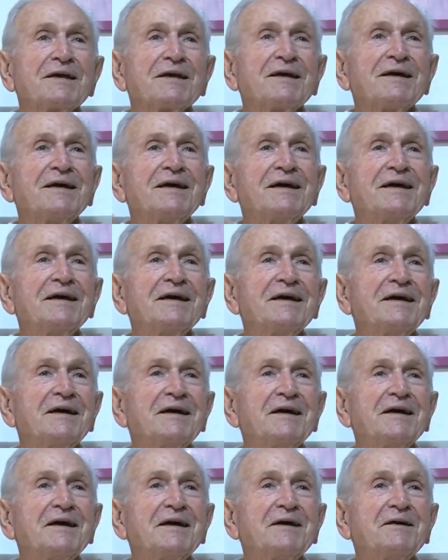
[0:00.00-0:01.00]

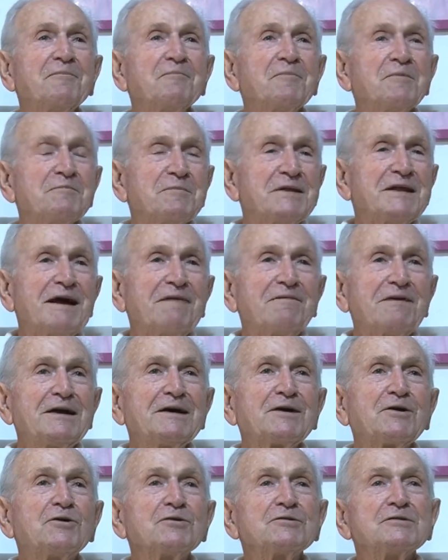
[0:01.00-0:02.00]
eh, mi dava
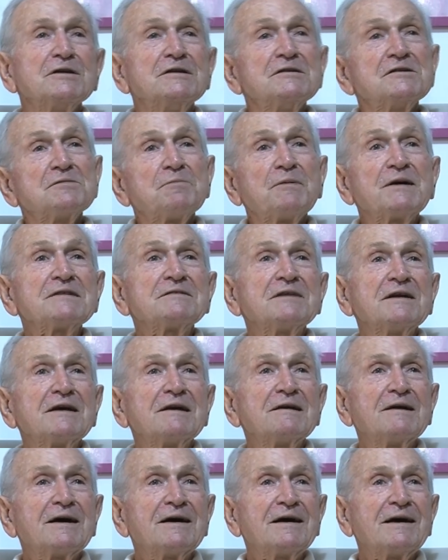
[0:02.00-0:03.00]
le cose e dice passela
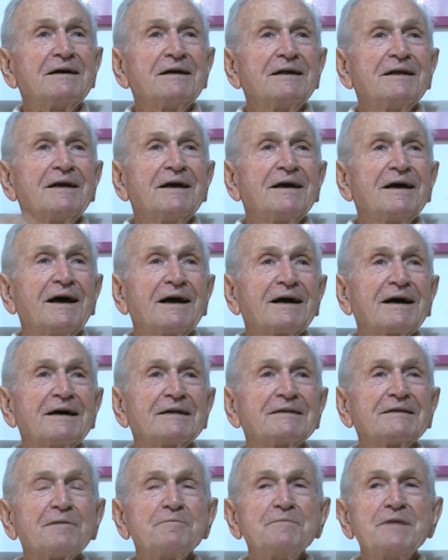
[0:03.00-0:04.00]
la, a
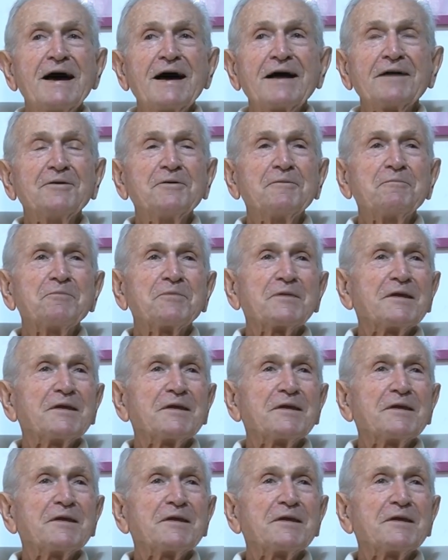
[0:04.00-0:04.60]
Caltabiano.